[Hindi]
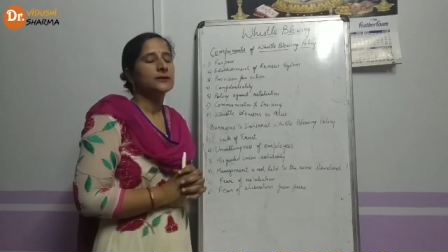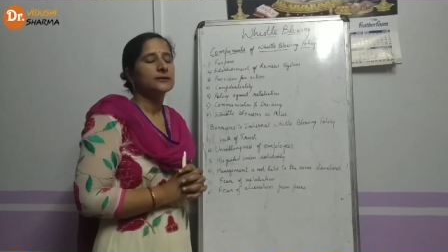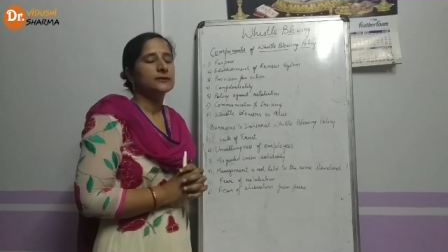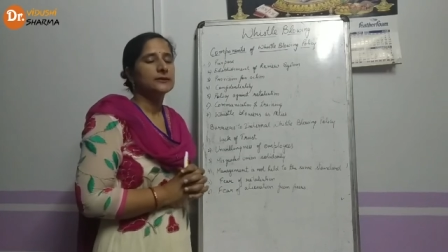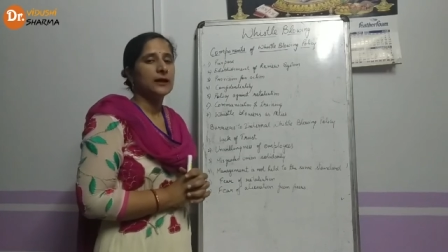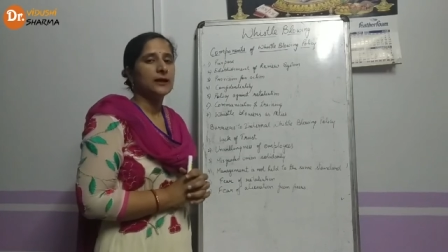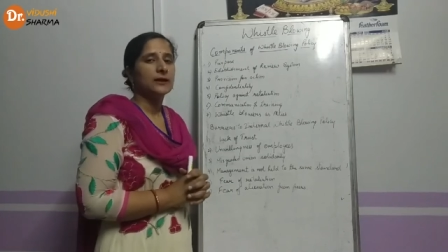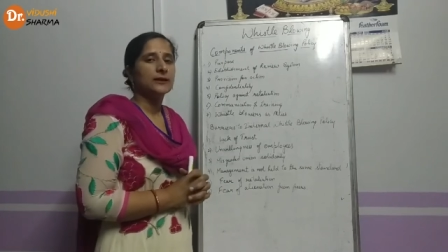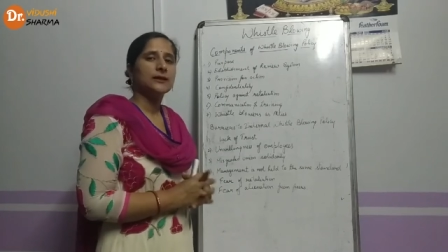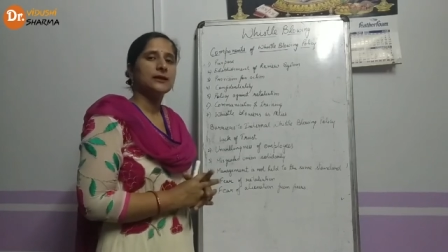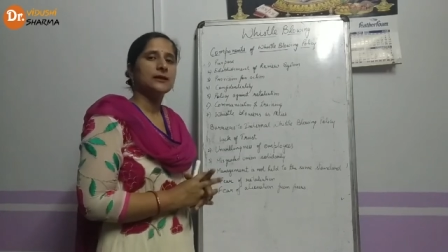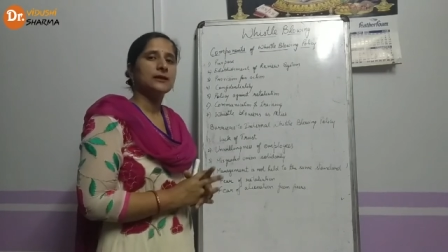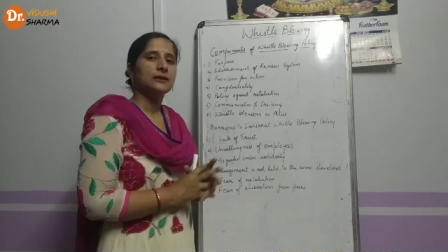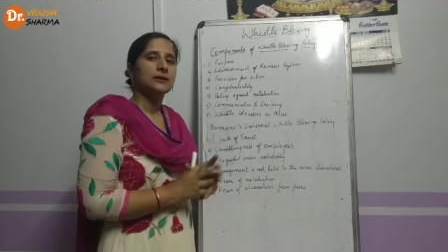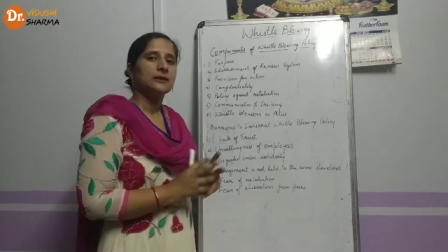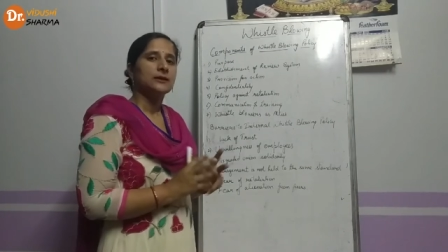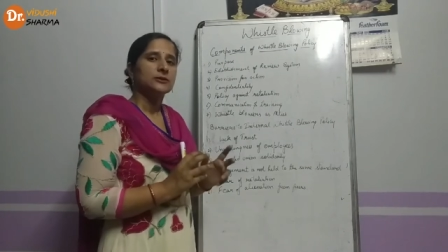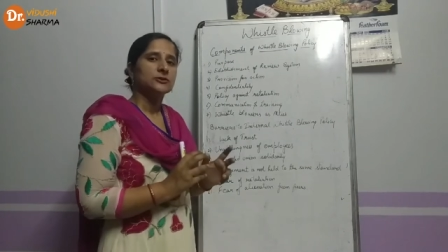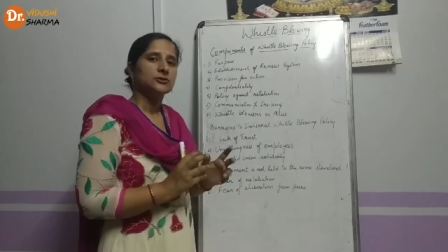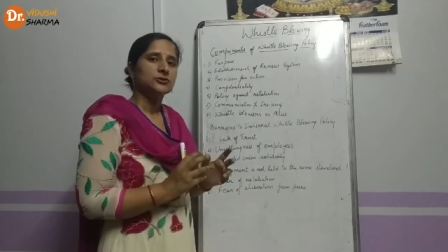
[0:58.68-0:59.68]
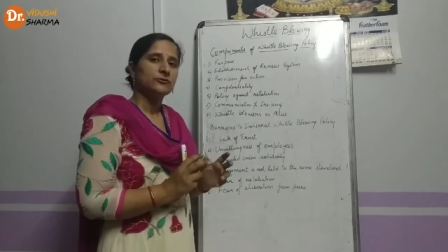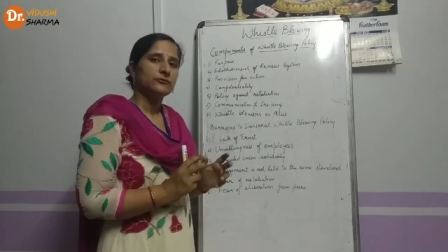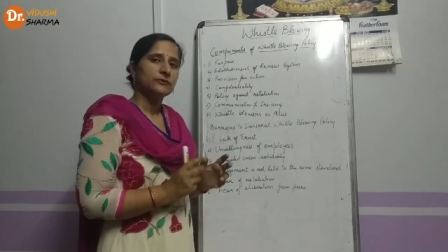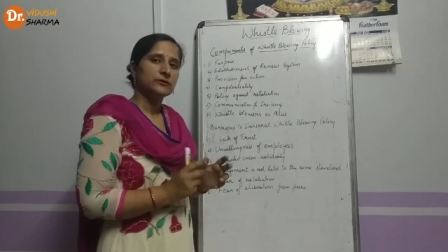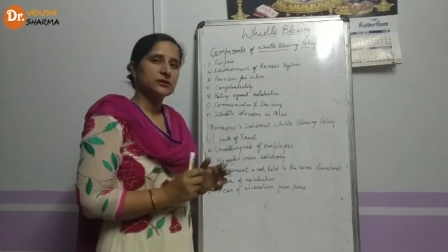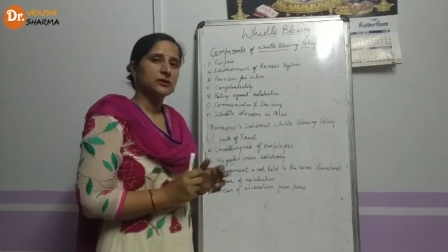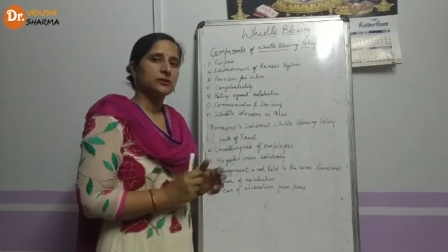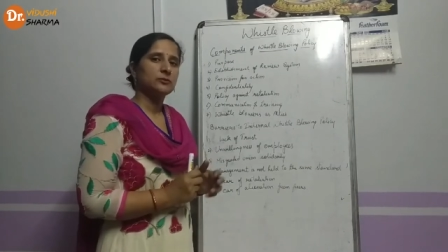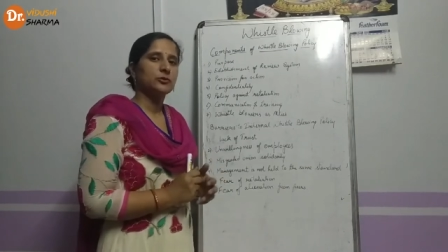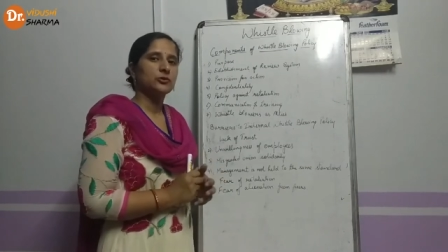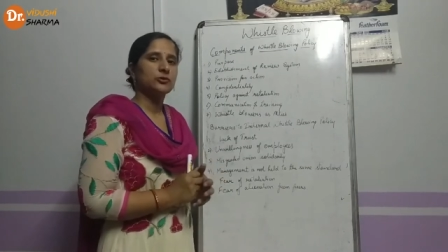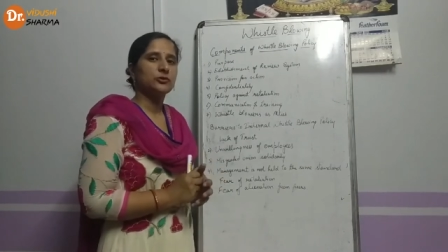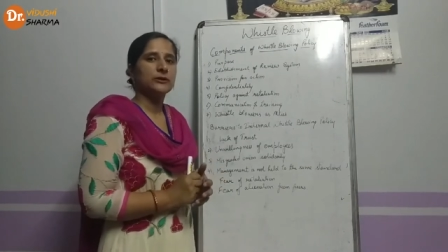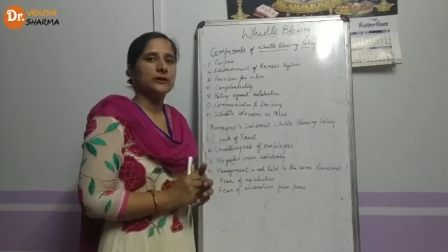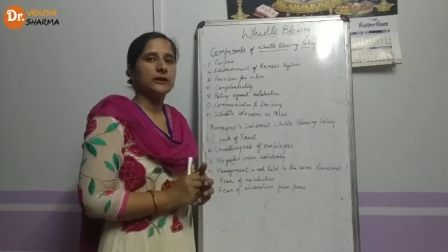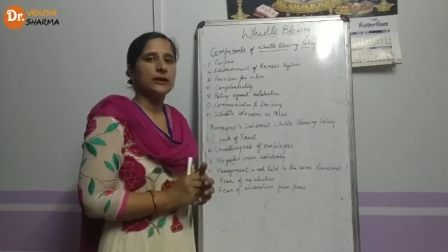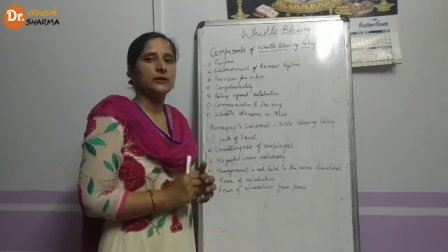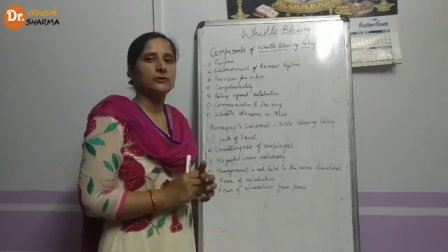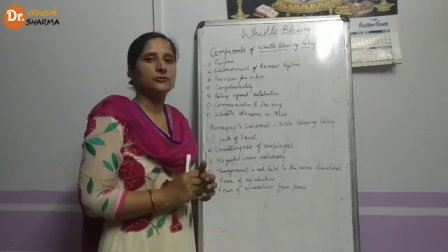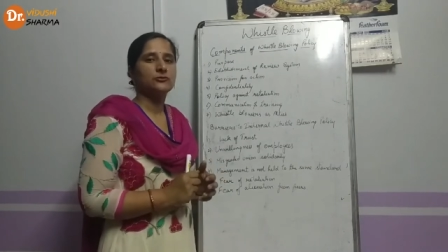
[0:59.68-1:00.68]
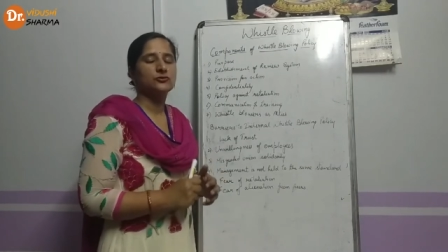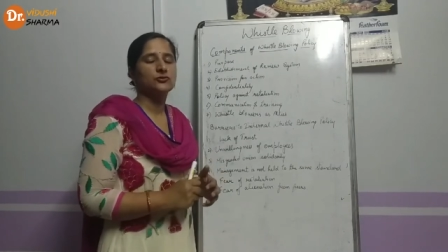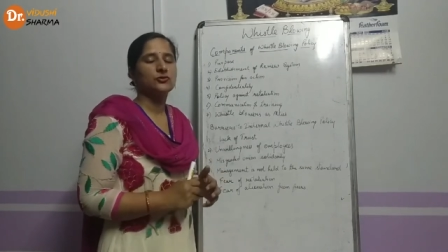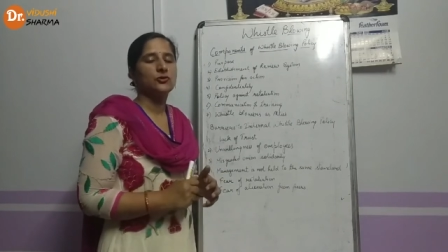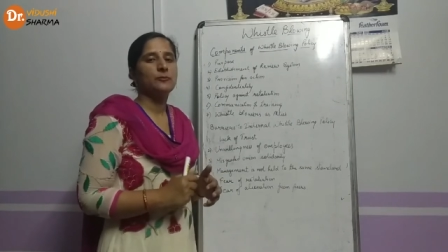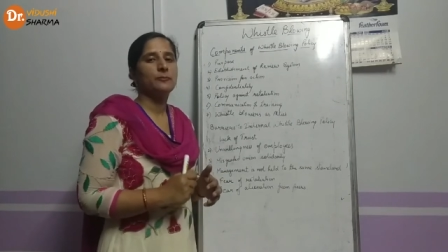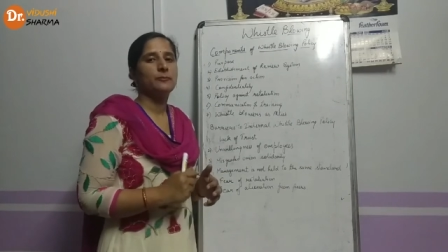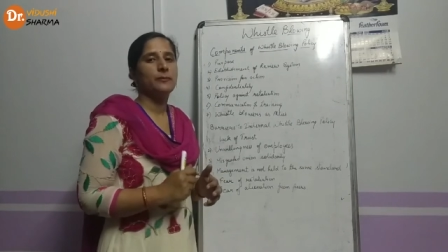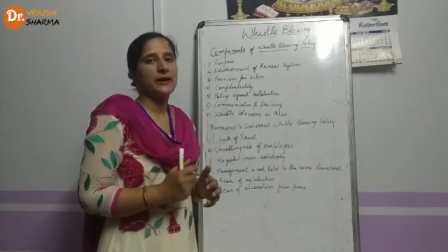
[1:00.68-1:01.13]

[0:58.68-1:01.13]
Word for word: ताकि जो विसल ब्लोअर है उसको